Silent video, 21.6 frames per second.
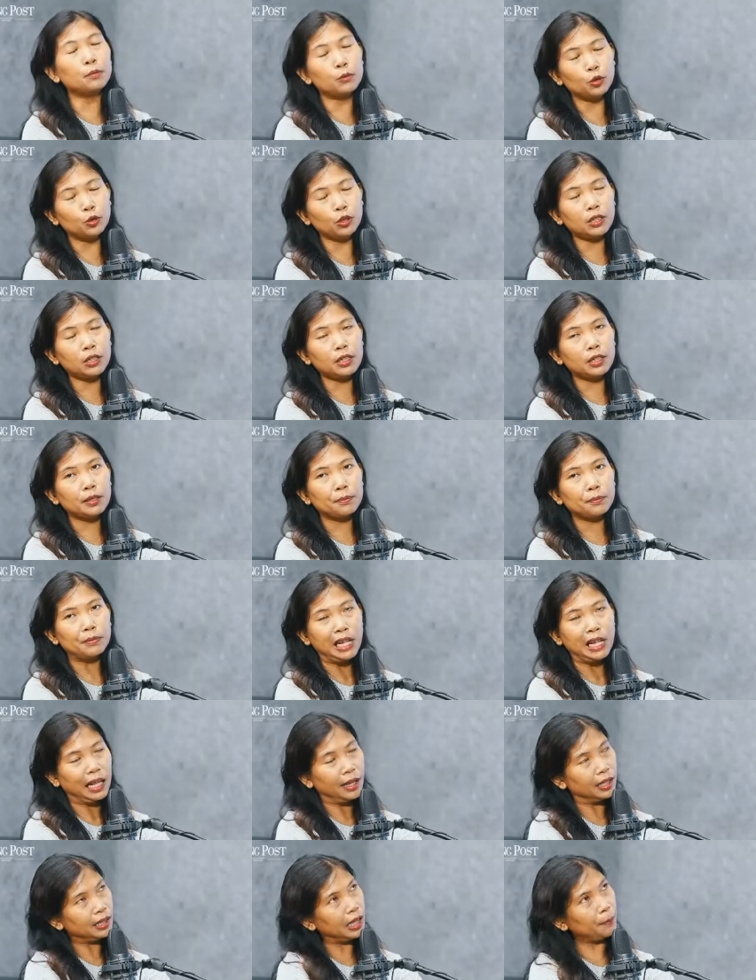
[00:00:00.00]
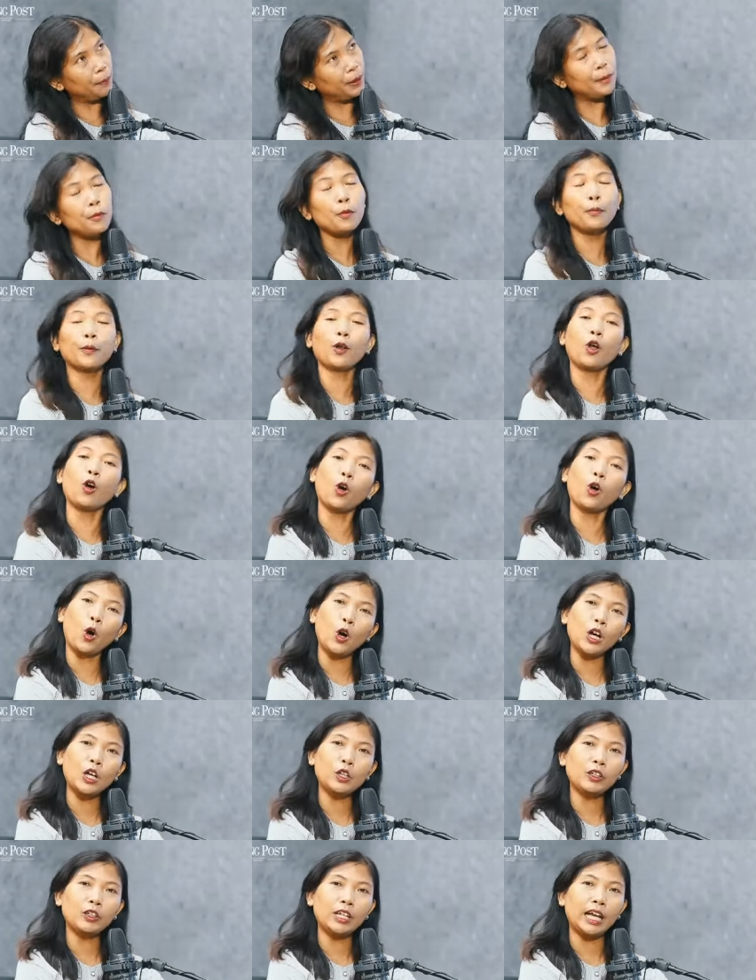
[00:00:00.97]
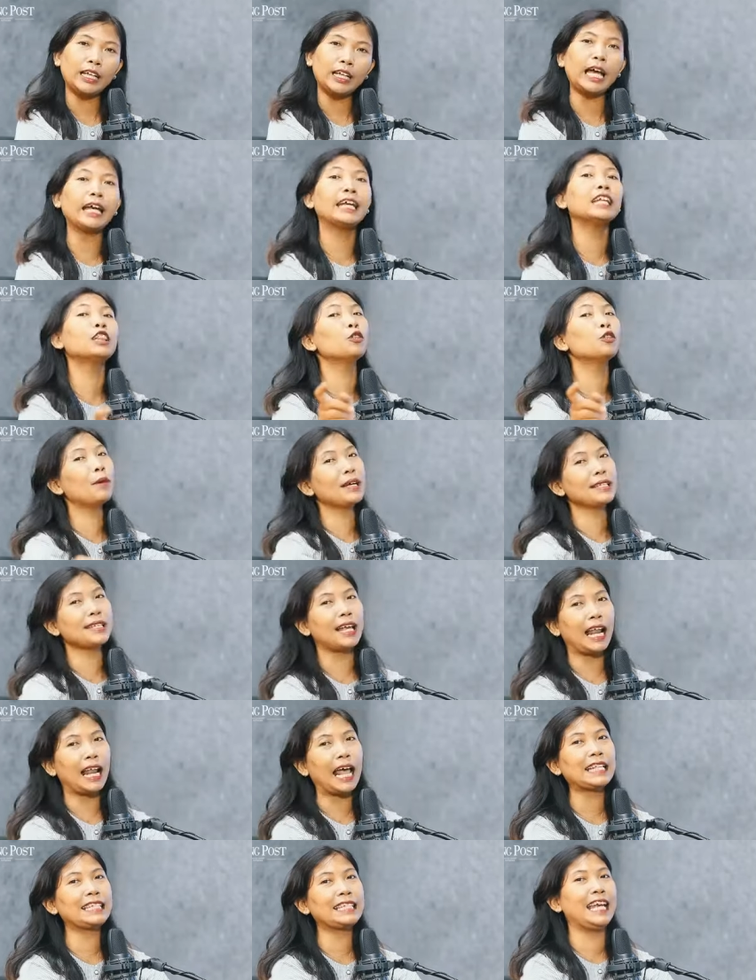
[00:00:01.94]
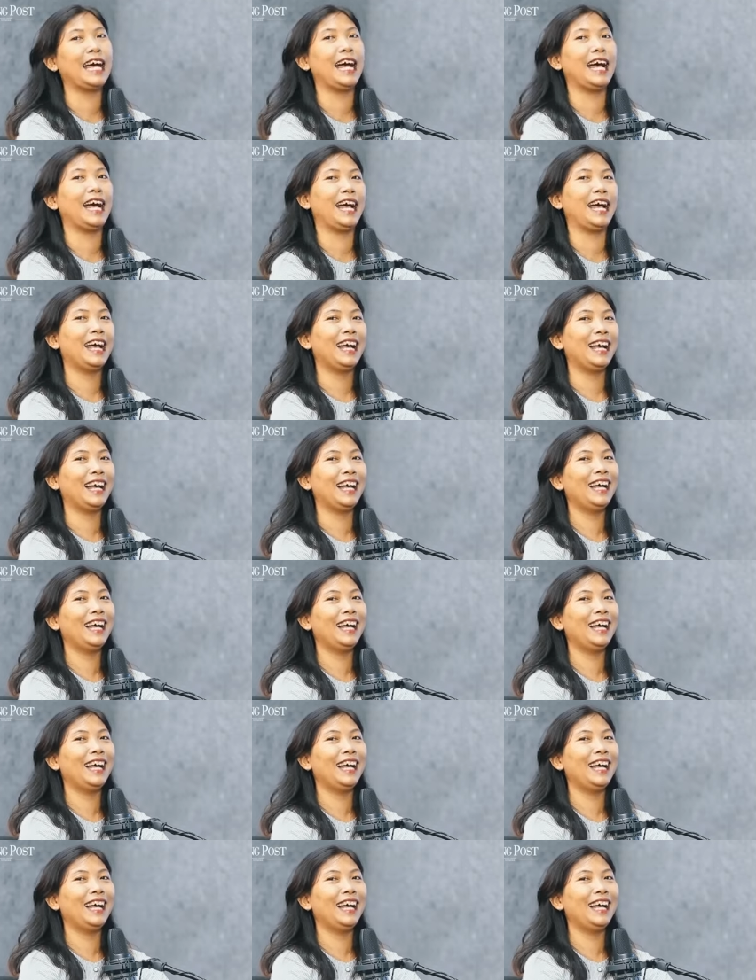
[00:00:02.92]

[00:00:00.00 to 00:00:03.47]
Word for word: gemuk, da, tapi kamu perokok gitu ya, ya itu masalahnya. Iya.